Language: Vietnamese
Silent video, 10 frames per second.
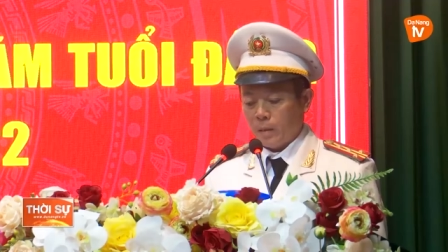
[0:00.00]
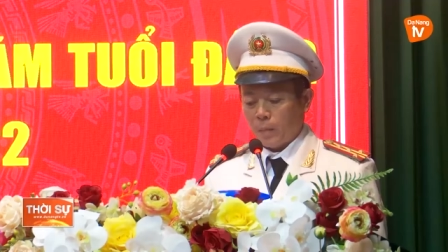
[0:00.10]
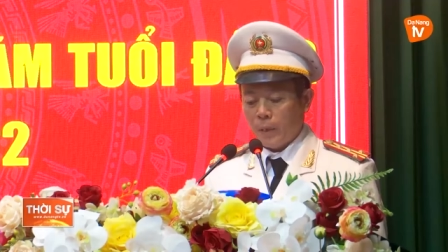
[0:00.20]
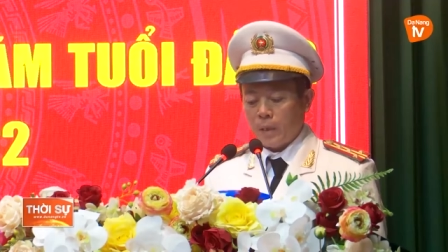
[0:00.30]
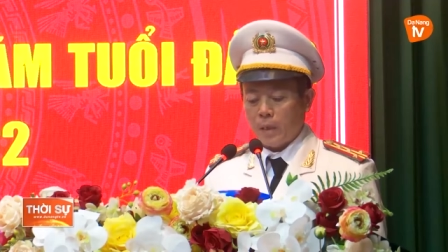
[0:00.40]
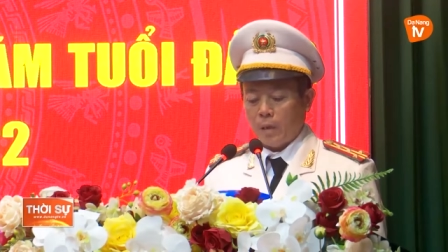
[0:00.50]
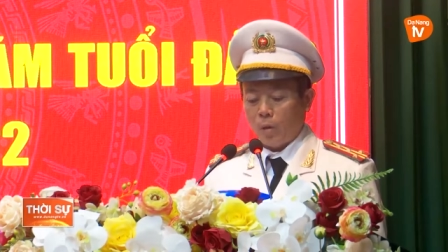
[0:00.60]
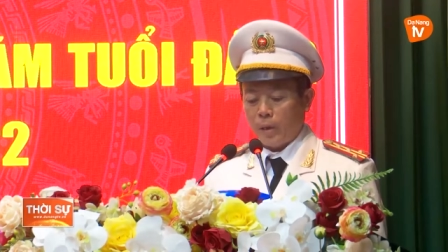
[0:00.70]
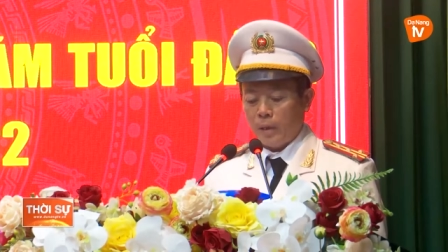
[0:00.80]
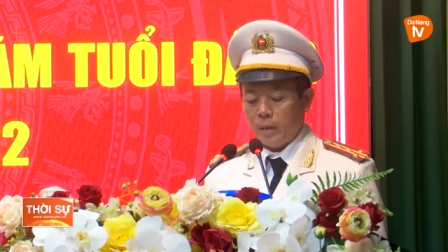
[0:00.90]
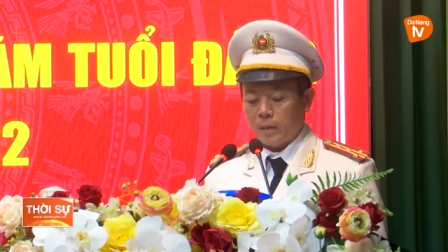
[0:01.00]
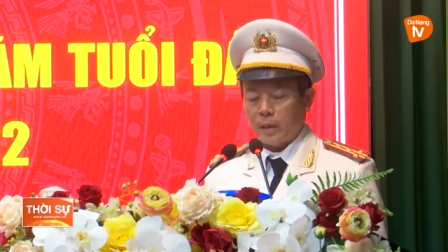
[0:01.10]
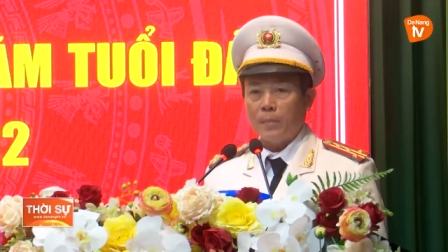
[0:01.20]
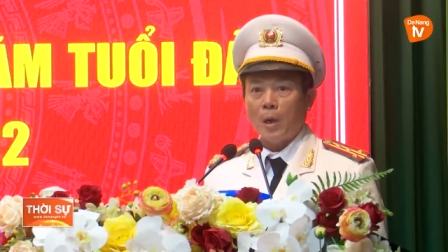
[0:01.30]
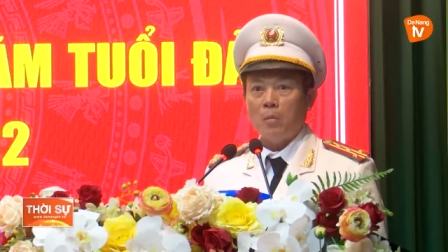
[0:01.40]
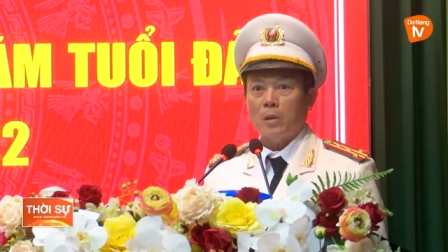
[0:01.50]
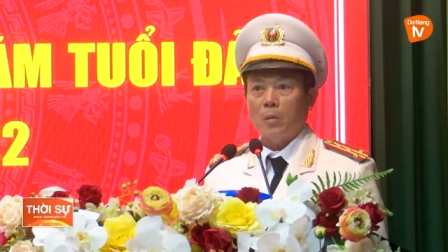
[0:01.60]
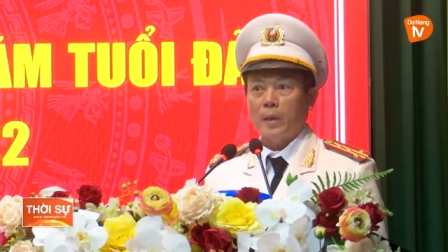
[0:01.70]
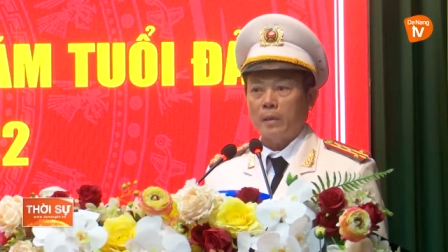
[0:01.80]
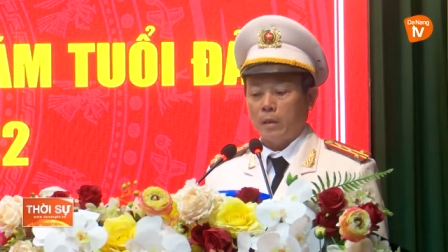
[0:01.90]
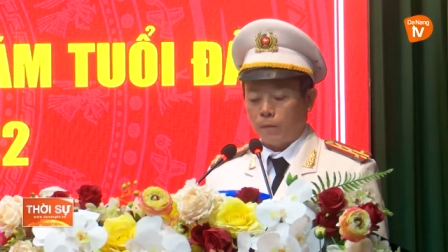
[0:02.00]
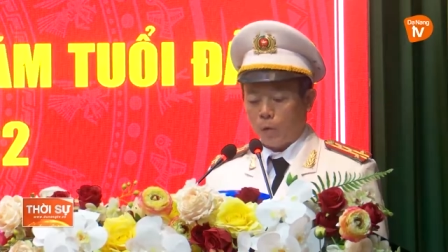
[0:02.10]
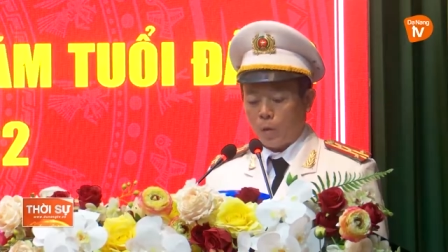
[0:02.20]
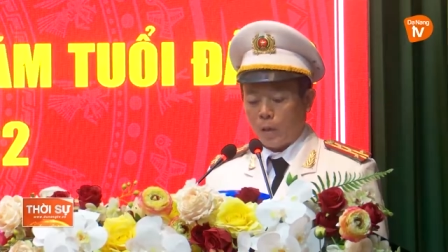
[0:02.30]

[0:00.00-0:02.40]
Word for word: 30 năm tuổi đảng. Đây là một mốc